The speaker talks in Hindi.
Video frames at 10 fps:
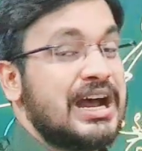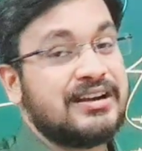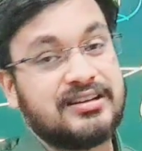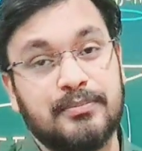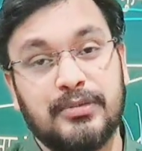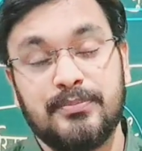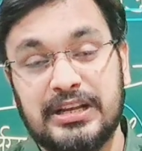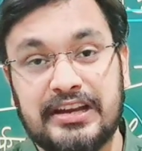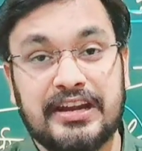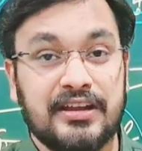साठ नंबर
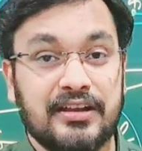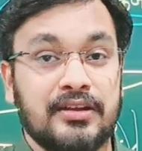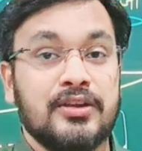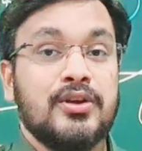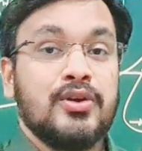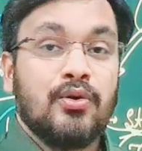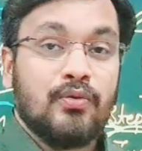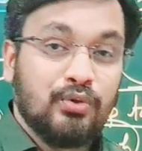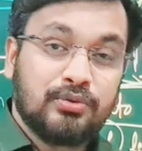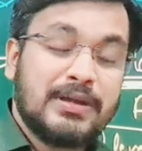मिल रहे हैं
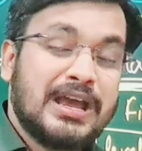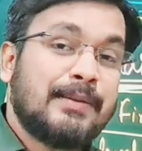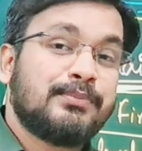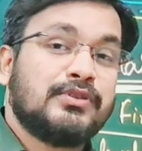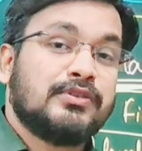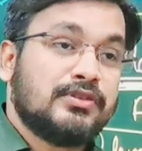उसमें आप